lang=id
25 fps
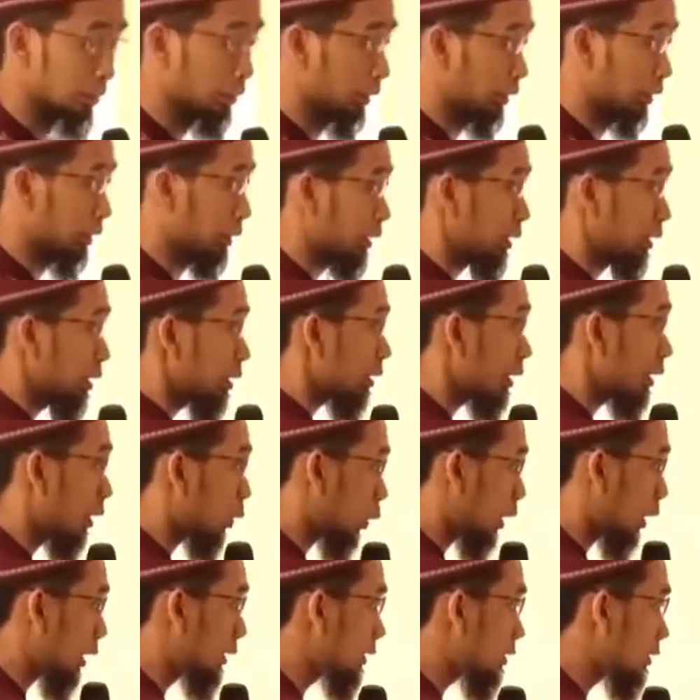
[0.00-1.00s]
ya. Di
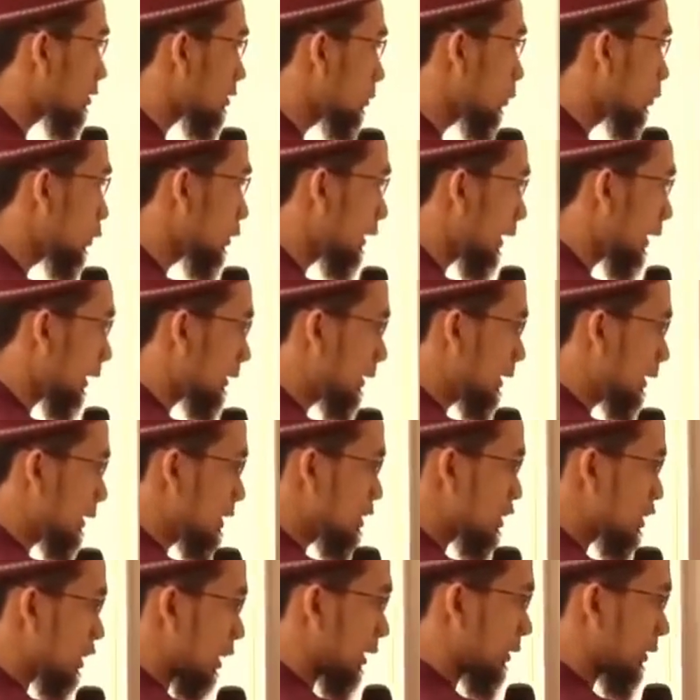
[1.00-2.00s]
Quran disebutkan,
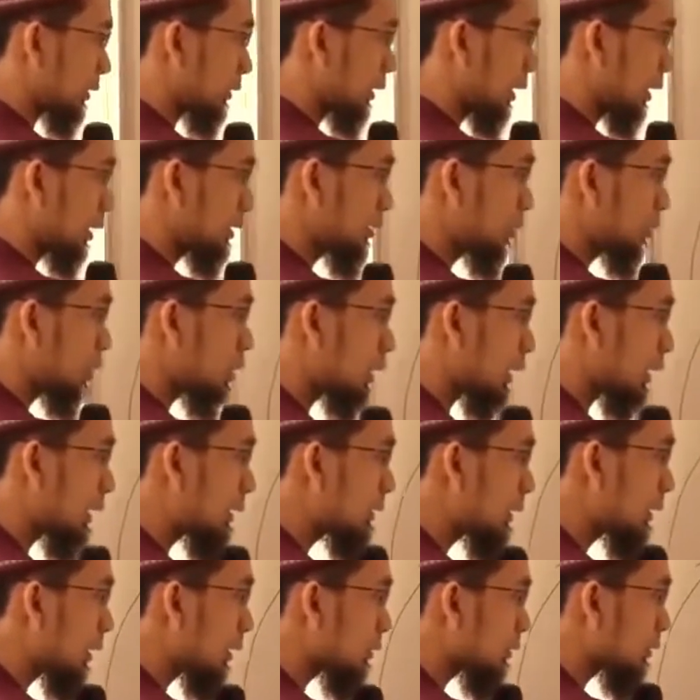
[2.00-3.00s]
diisyaratkan,
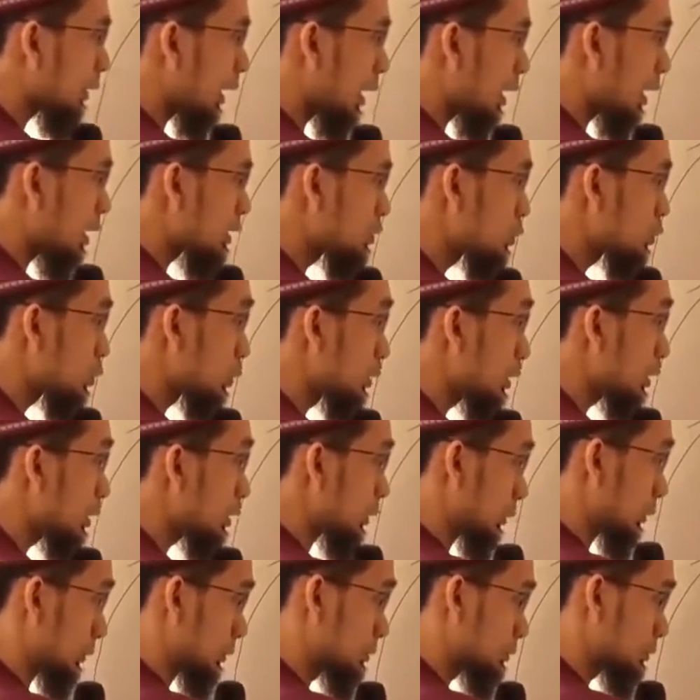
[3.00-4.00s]
orang yang tahajud
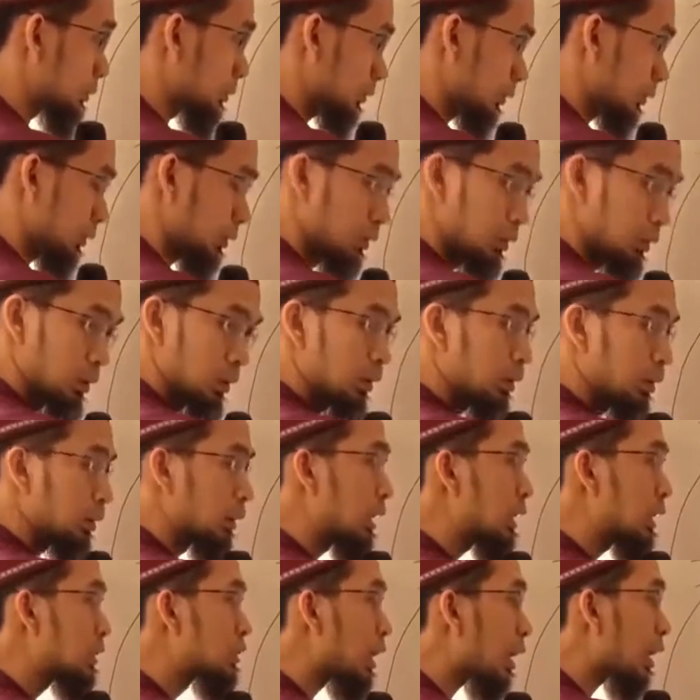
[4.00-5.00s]
itu
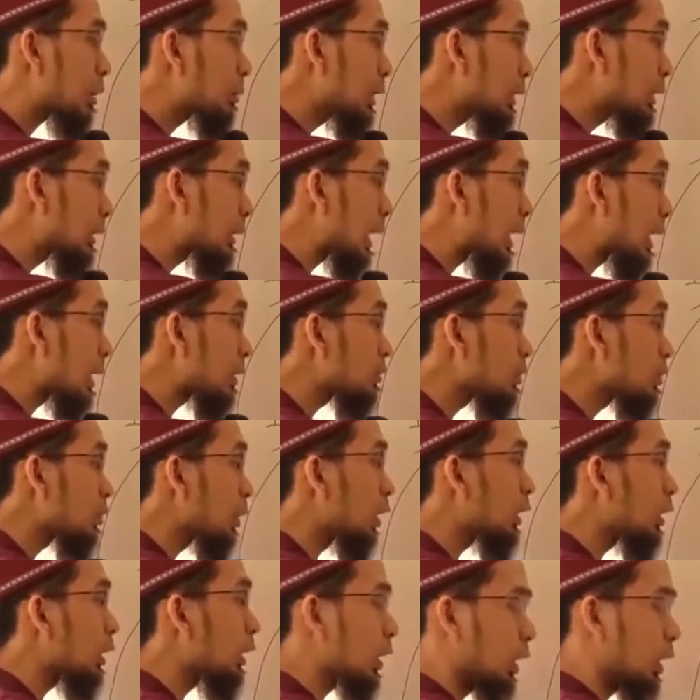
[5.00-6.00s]
dijamin
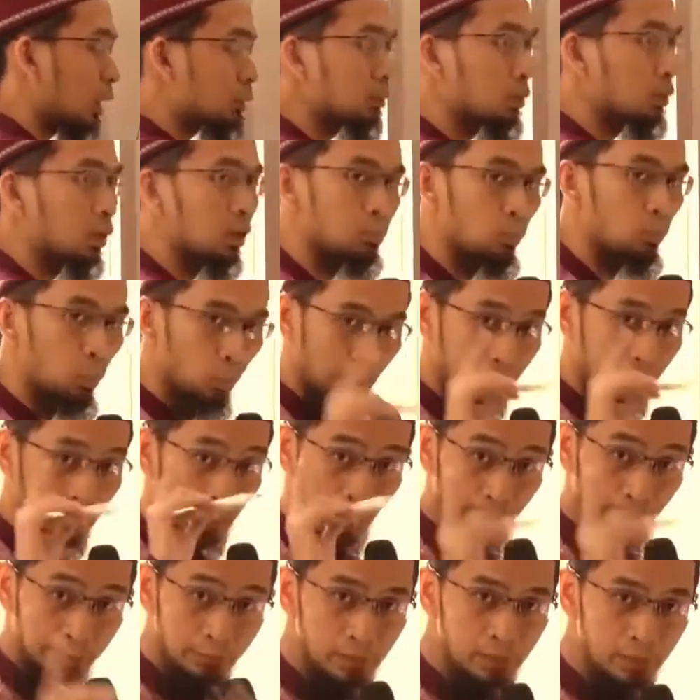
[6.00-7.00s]
langsung oleh Allah, bukan
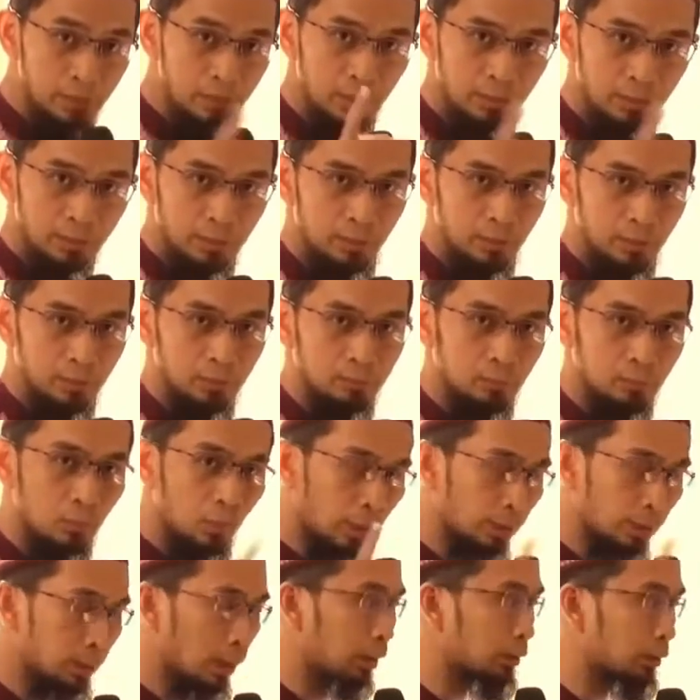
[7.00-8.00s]
hadis lagi ya,
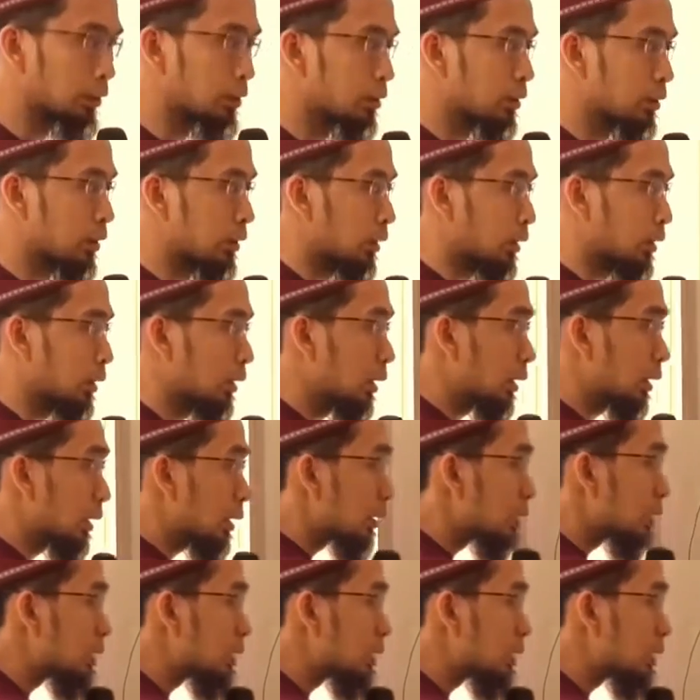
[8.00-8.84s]
bukan hadis lagi.